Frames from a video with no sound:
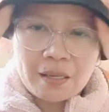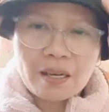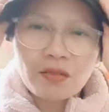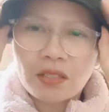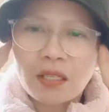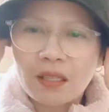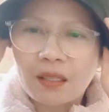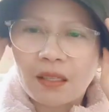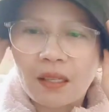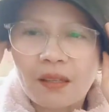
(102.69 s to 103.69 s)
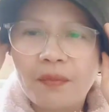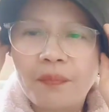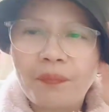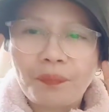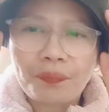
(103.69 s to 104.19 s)
Ayusin natin.
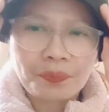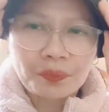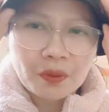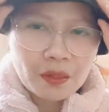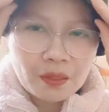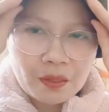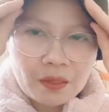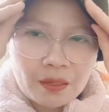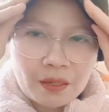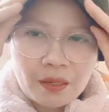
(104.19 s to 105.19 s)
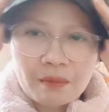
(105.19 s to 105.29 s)
Yan.